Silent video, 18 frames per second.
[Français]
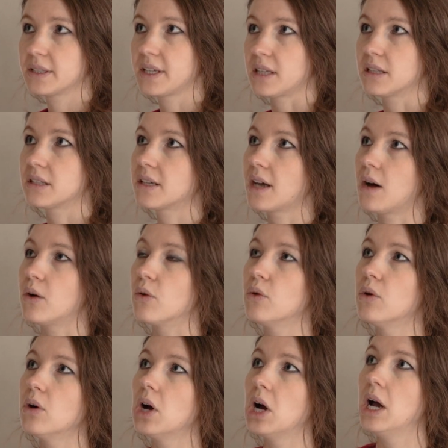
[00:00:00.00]
4
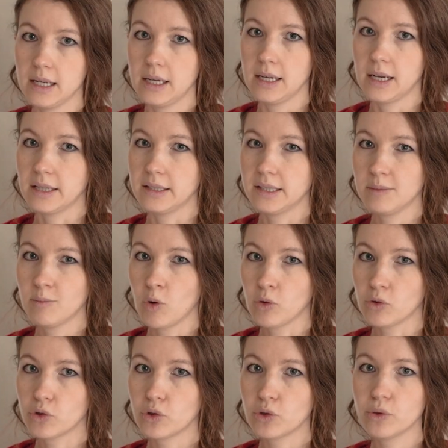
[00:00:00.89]
carreaux et la
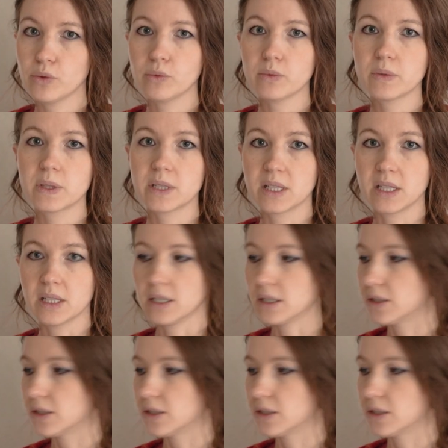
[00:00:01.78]
dimension c'est